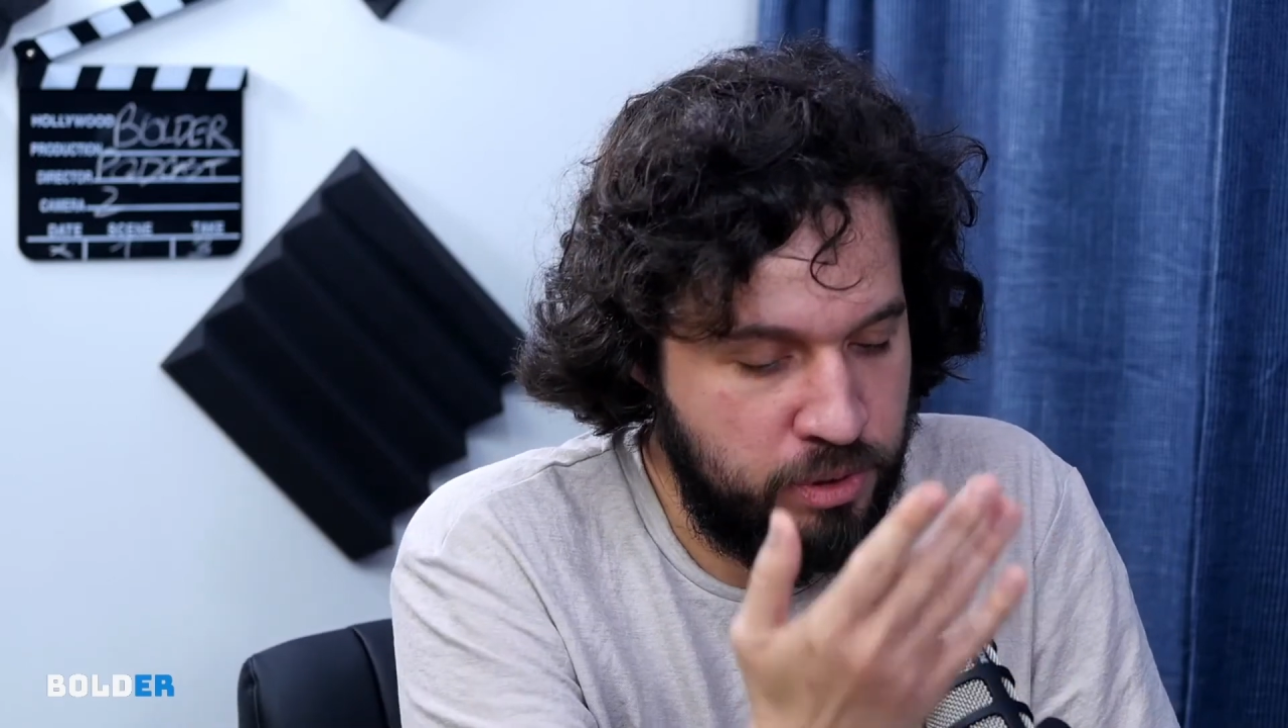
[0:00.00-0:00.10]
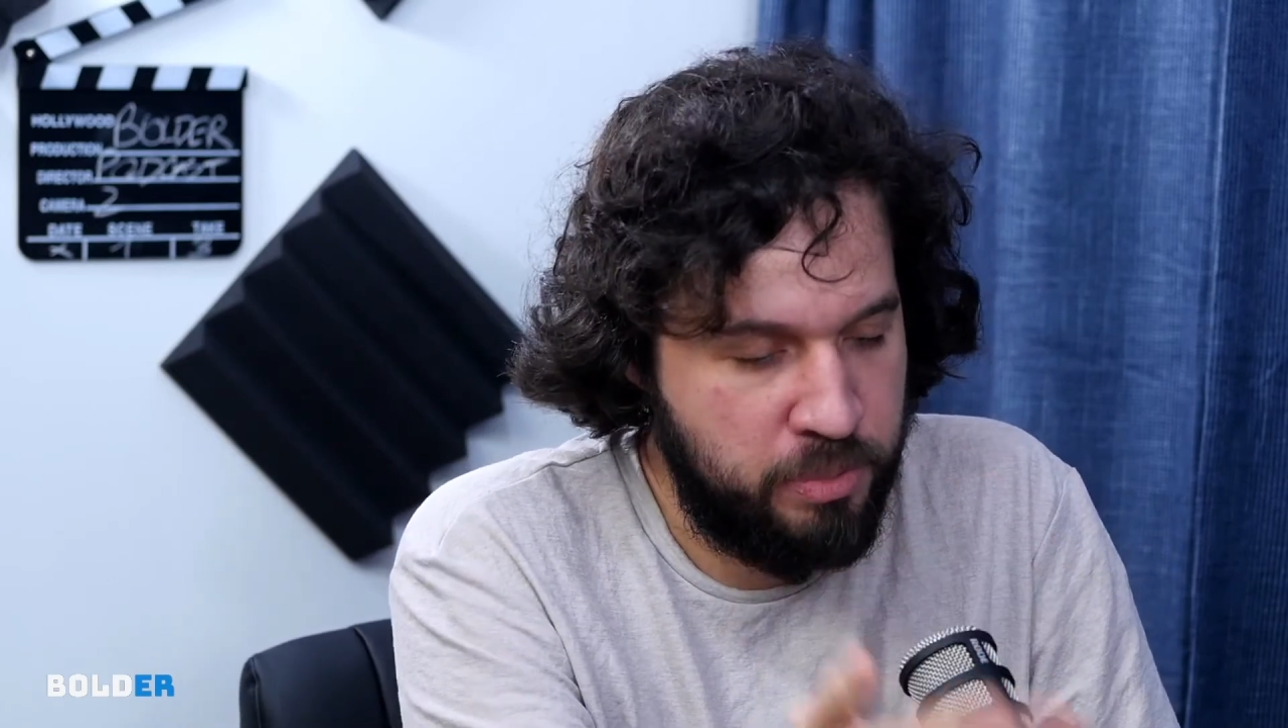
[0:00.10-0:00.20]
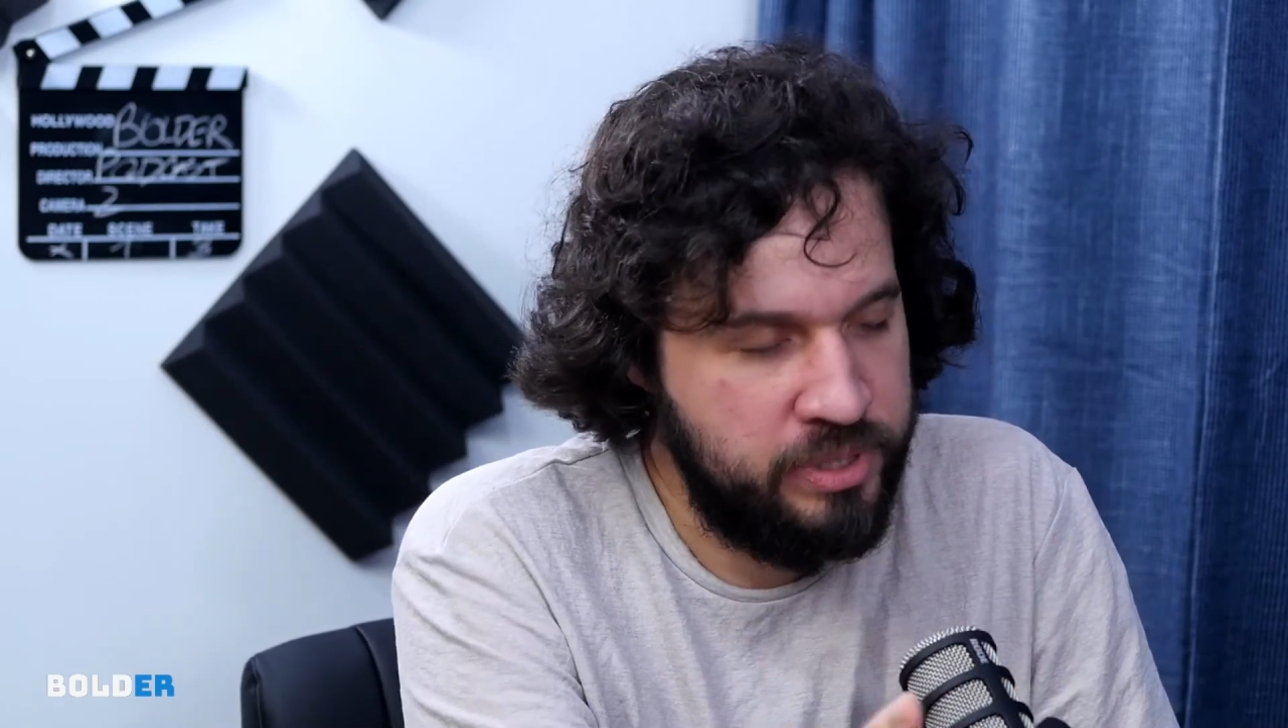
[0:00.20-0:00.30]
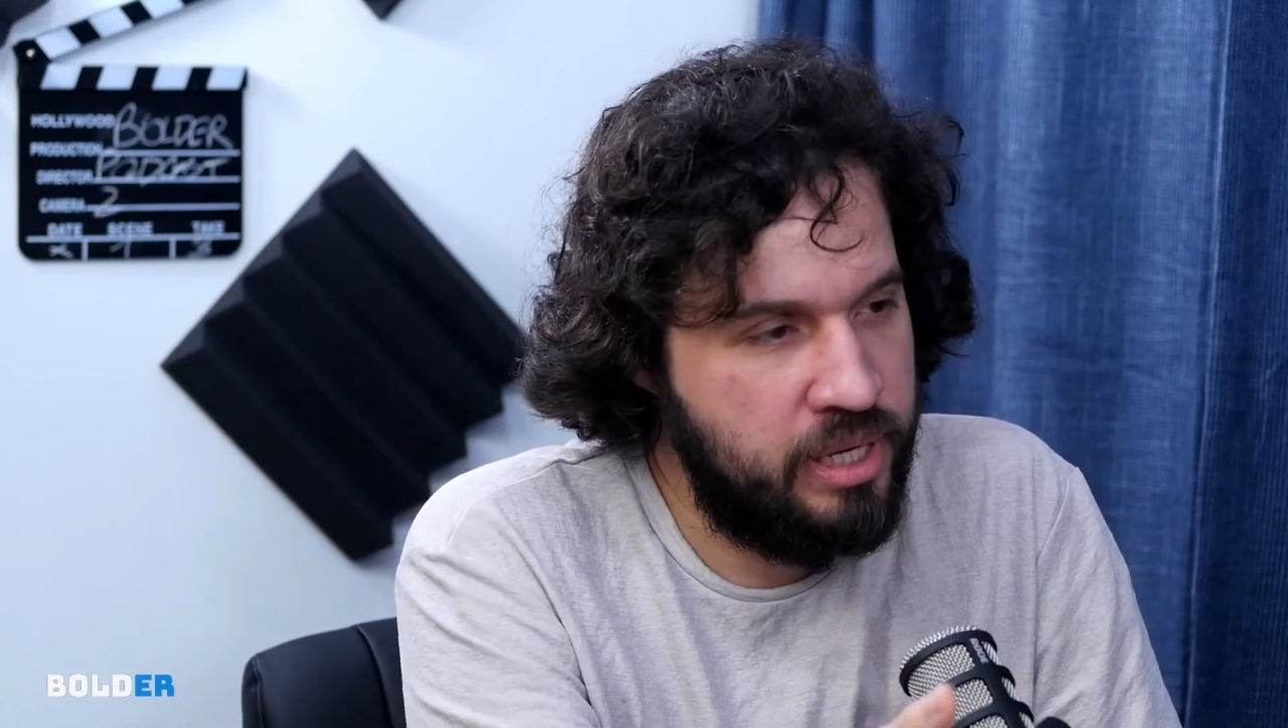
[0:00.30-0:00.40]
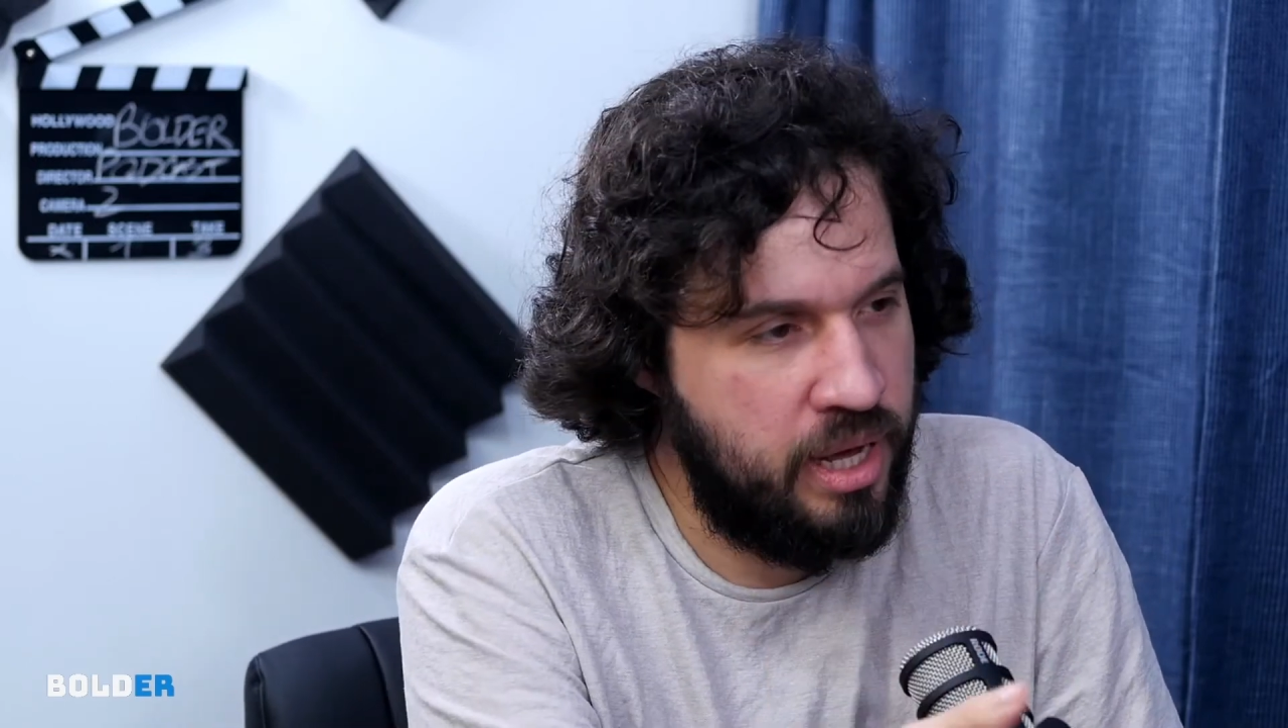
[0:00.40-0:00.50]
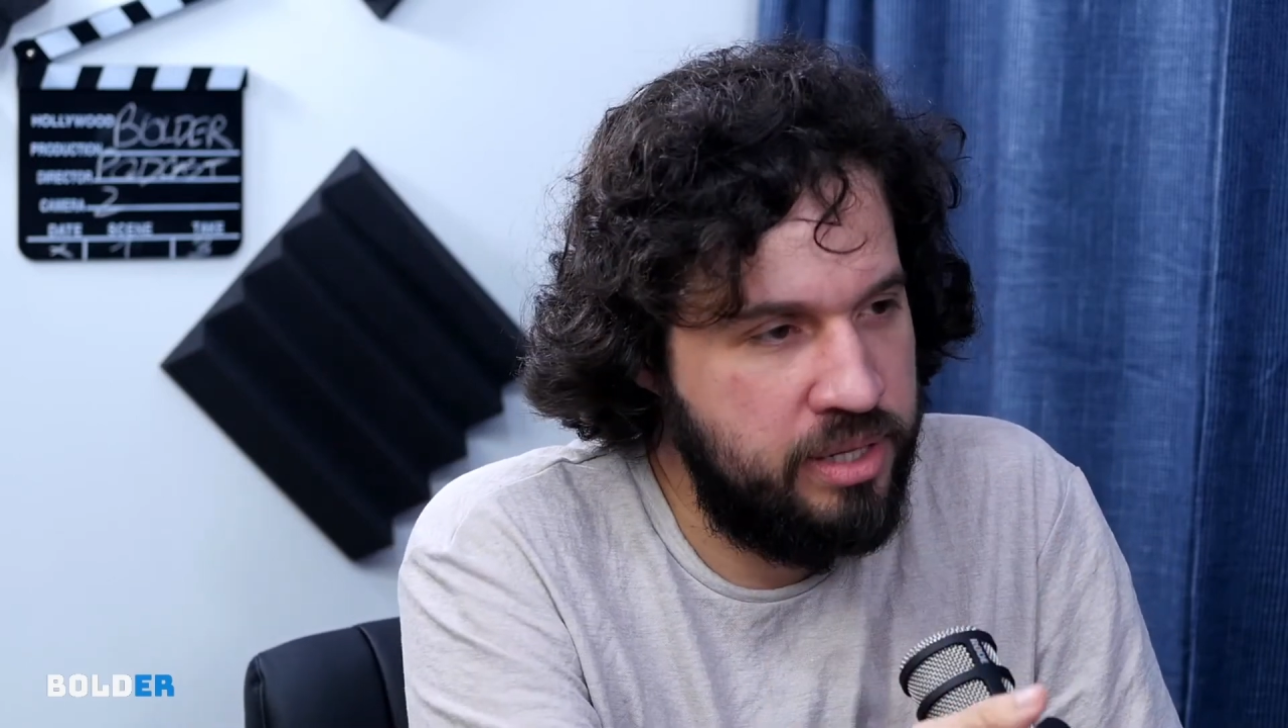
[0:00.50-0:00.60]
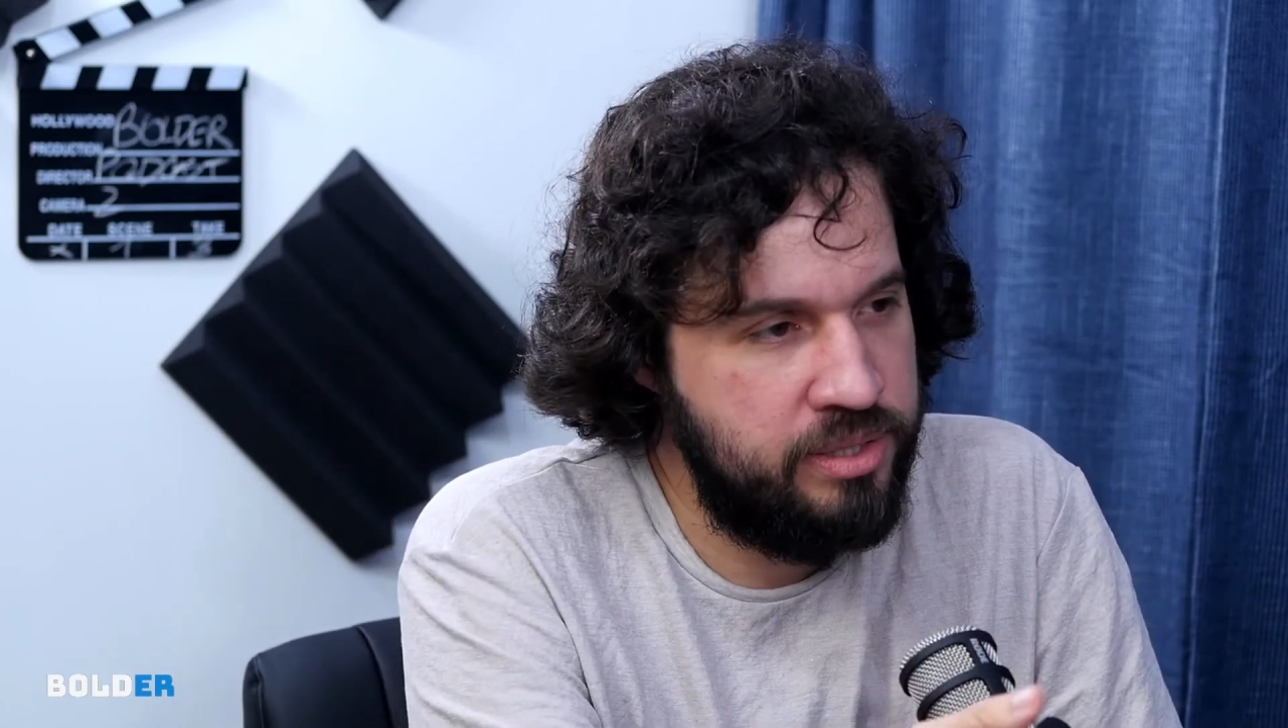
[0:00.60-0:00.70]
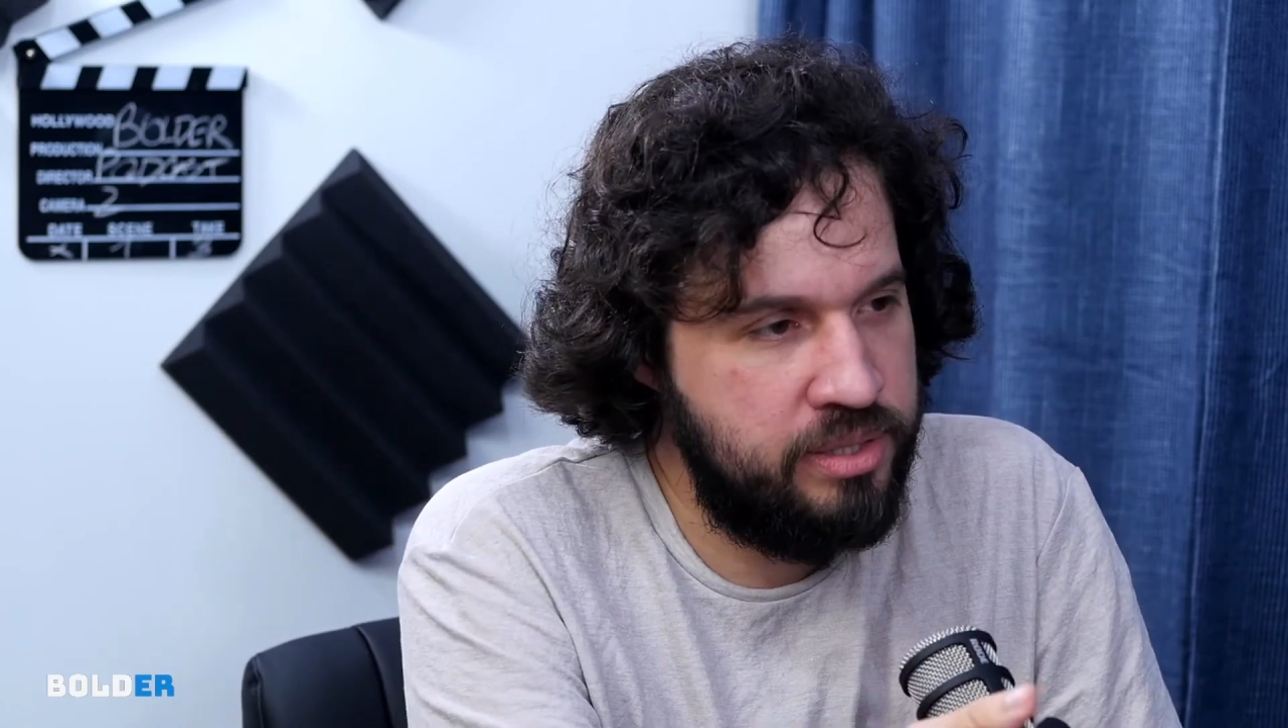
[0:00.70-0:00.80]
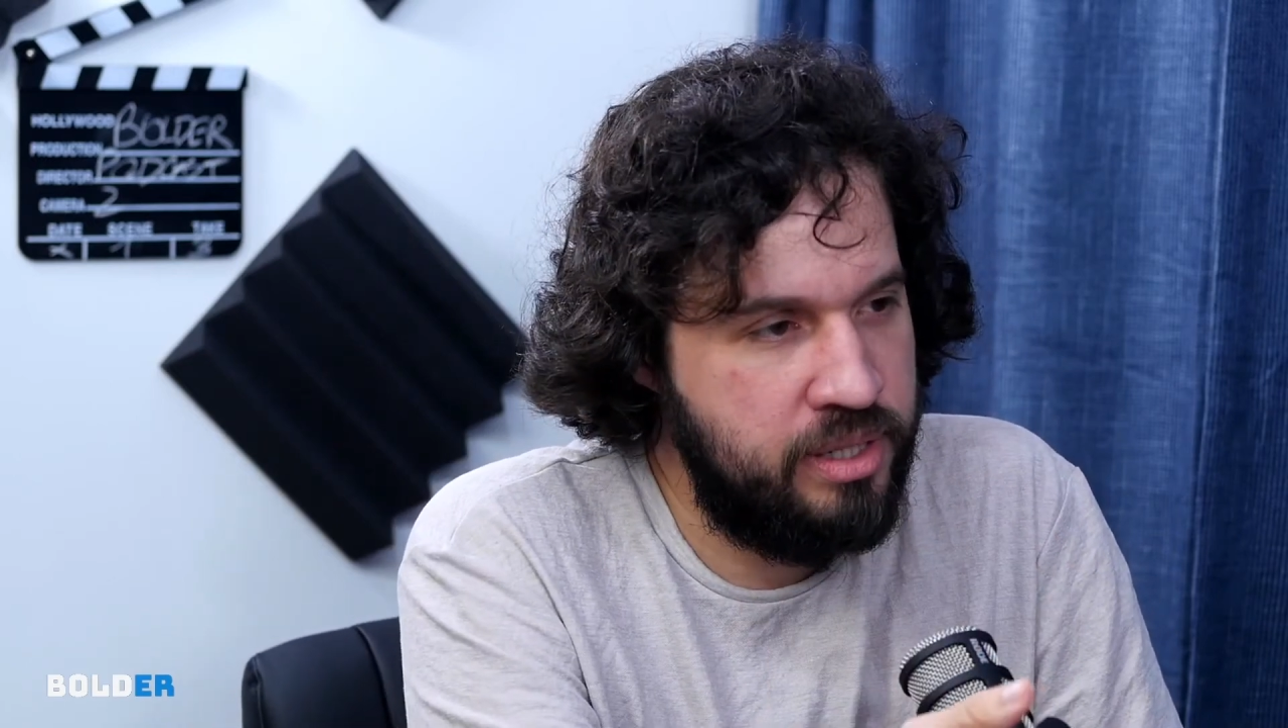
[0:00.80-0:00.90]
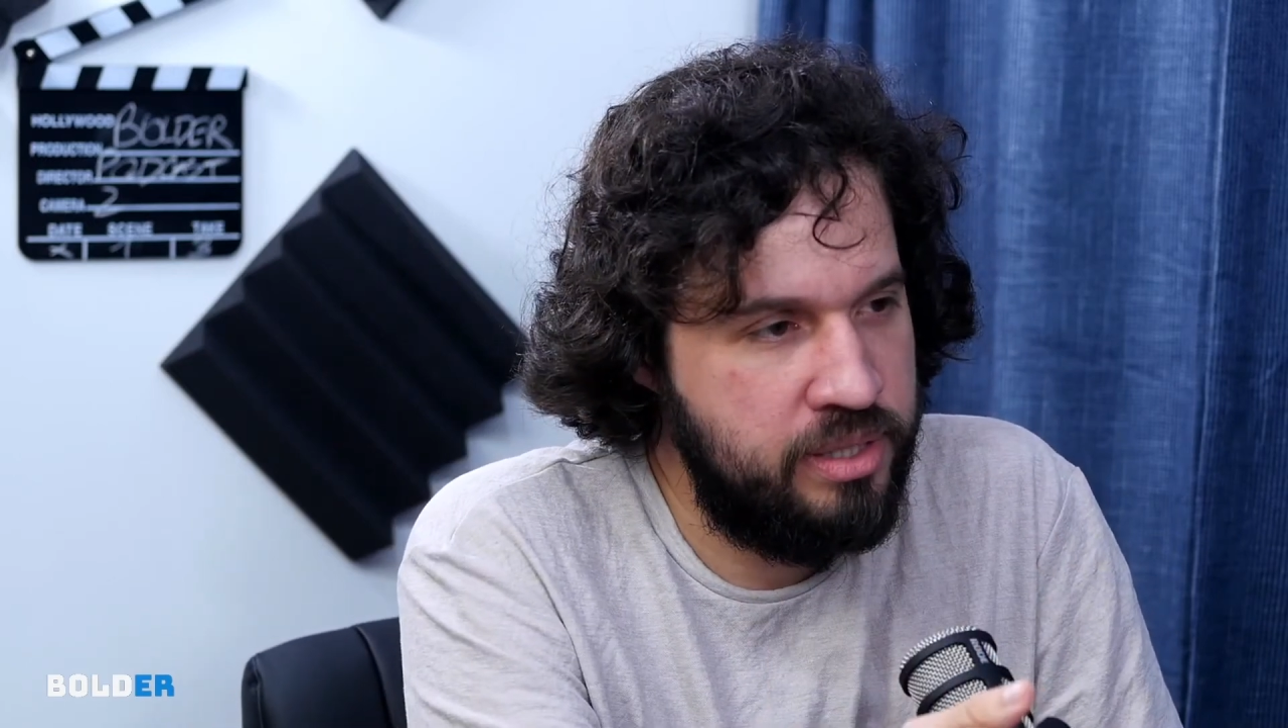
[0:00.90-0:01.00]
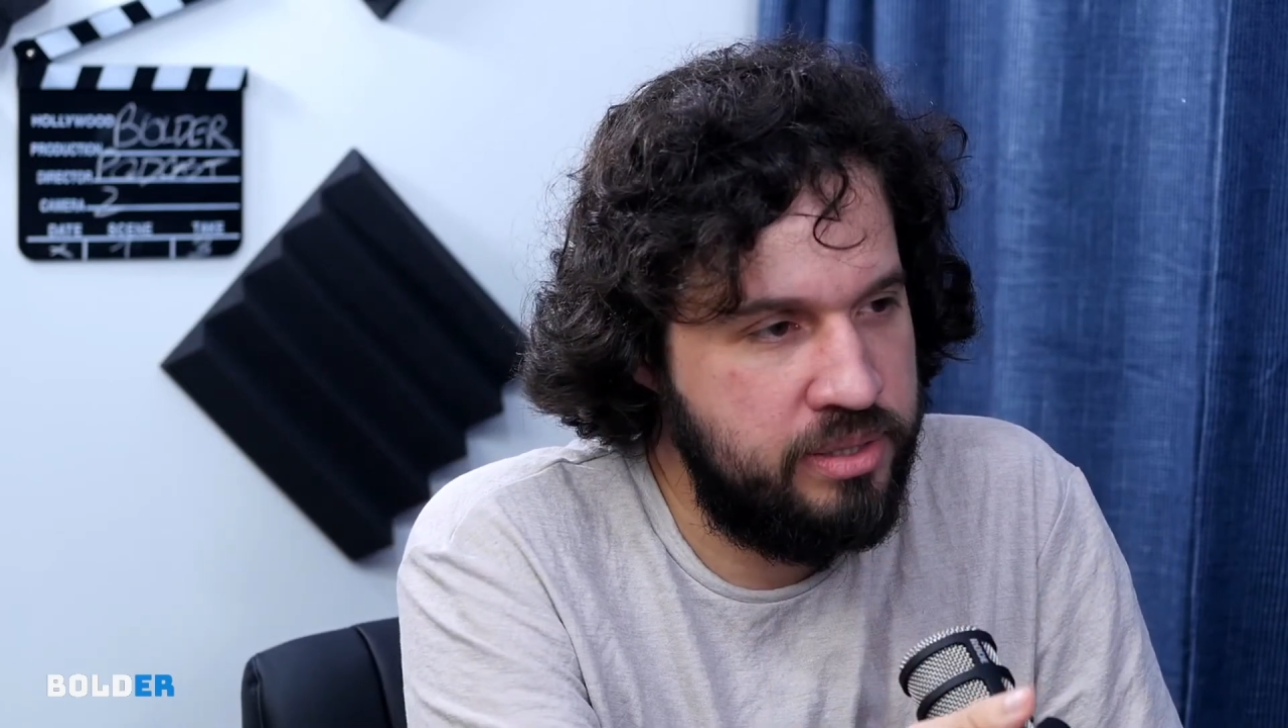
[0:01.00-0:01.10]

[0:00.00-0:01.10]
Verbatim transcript: podcast, né?